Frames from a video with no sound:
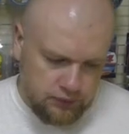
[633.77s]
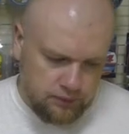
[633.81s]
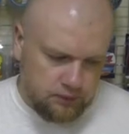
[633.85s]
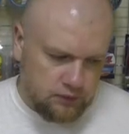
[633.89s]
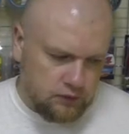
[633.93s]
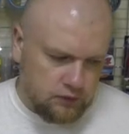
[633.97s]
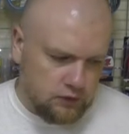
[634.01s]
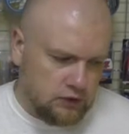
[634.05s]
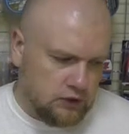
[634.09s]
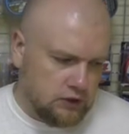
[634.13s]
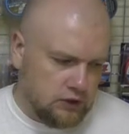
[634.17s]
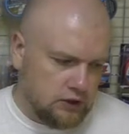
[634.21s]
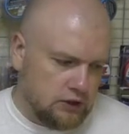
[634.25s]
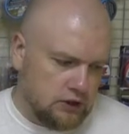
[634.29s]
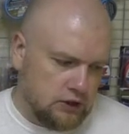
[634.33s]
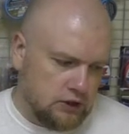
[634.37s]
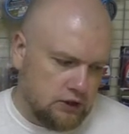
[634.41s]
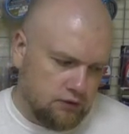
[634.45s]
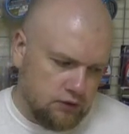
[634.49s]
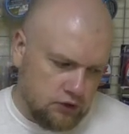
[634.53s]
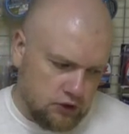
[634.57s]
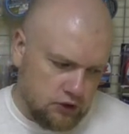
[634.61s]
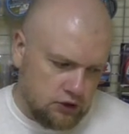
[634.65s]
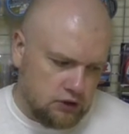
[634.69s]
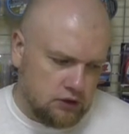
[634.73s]
э, и
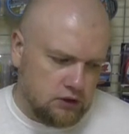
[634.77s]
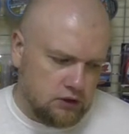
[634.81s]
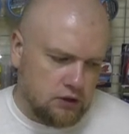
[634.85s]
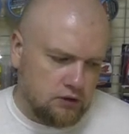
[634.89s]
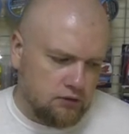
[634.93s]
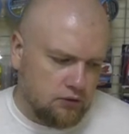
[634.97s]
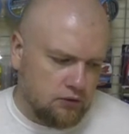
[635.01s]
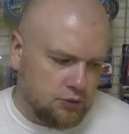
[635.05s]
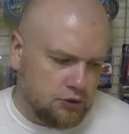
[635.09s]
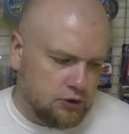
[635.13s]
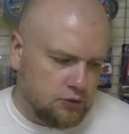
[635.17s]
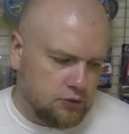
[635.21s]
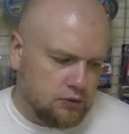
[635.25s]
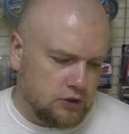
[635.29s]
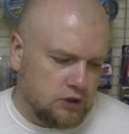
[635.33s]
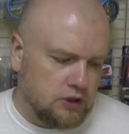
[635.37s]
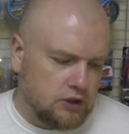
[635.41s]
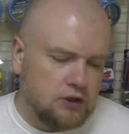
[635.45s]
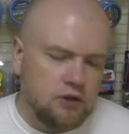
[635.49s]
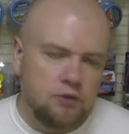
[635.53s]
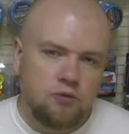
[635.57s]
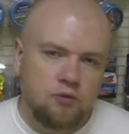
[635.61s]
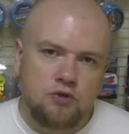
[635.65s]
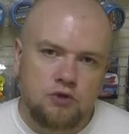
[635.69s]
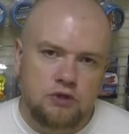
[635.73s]
вершинки, в общем-то,
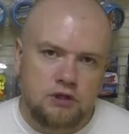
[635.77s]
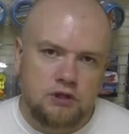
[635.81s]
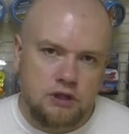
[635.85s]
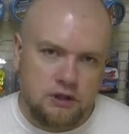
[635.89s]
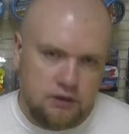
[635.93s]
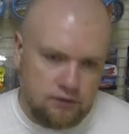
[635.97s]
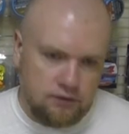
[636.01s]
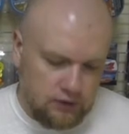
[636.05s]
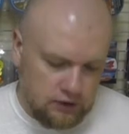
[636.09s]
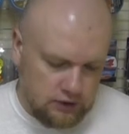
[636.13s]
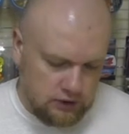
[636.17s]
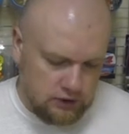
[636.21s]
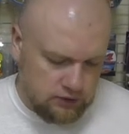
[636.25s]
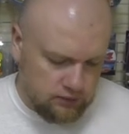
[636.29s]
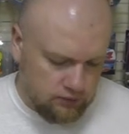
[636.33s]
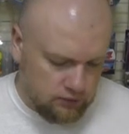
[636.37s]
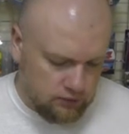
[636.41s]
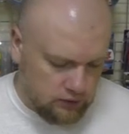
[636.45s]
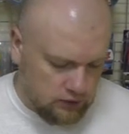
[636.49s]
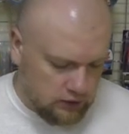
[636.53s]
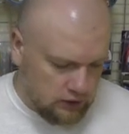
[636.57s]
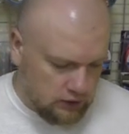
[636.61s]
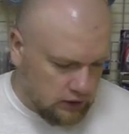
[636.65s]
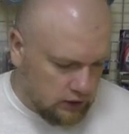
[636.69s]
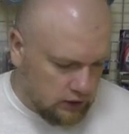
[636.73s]
ему соответствуют.